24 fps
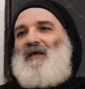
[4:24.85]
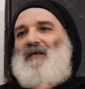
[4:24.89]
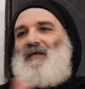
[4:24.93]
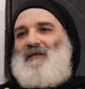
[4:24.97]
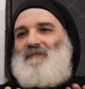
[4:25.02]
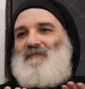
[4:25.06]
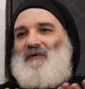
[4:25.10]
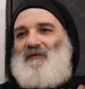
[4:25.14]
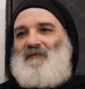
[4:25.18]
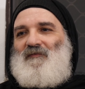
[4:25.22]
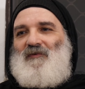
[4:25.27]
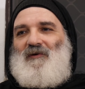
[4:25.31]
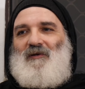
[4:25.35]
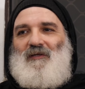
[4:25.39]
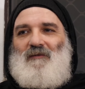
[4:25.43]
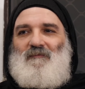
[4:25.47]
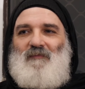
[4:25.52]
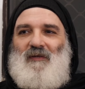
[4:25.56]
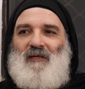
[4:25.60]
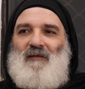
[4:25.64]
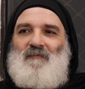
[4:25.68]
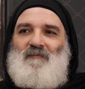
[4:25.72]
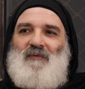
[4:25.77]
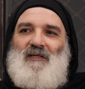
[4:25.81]
يبقى
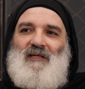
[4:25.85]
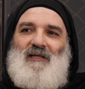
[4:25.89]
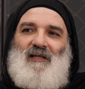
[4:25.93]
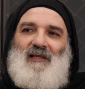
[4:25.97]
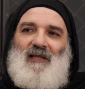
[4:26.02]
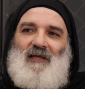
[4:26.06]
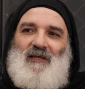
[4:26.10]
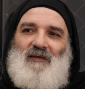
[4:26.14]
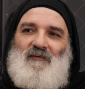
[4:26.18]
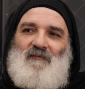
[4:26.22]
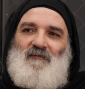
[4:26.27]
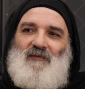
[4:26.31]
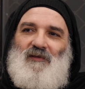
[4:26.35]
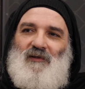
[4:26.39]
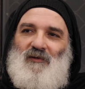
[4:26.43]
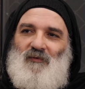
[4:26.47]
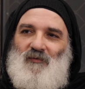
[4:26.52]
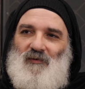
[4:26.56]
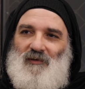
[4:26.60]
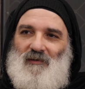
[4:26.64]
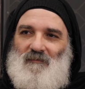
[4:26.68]
يبقى مين اللي هيفضل هو